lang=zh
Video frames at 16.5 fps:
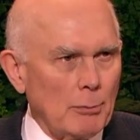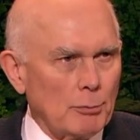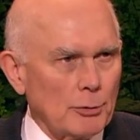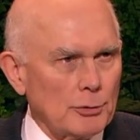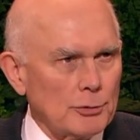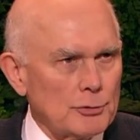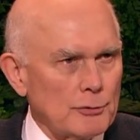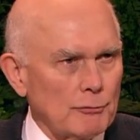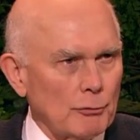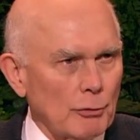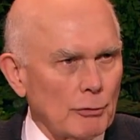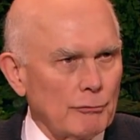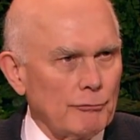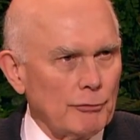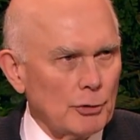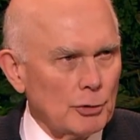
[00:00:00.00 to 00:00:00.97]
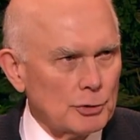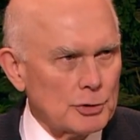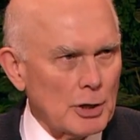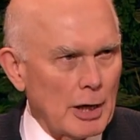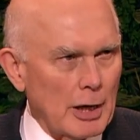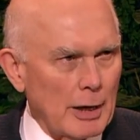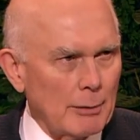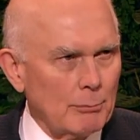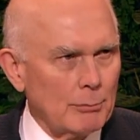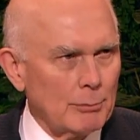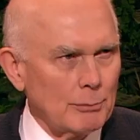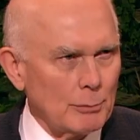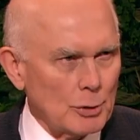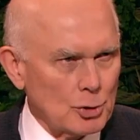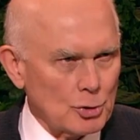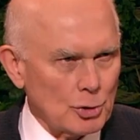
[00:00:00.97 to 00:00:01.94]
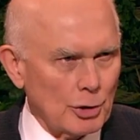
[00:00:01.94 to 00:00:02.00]
申请从事
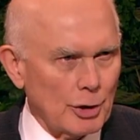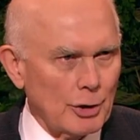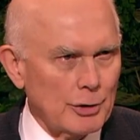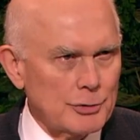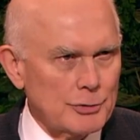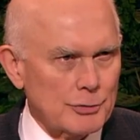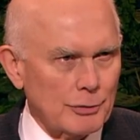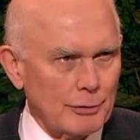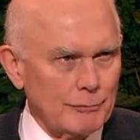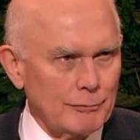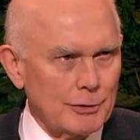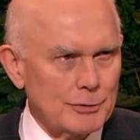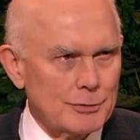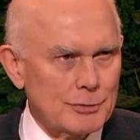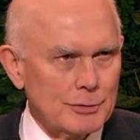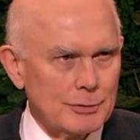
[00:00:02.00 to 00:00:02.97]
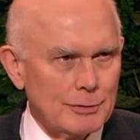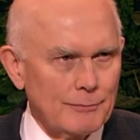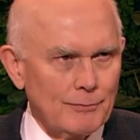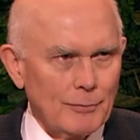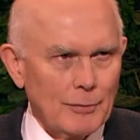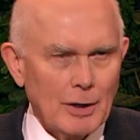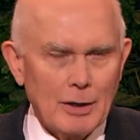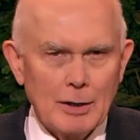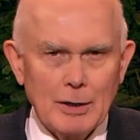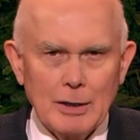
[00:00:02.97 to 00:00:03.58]
全部时间的传道工作。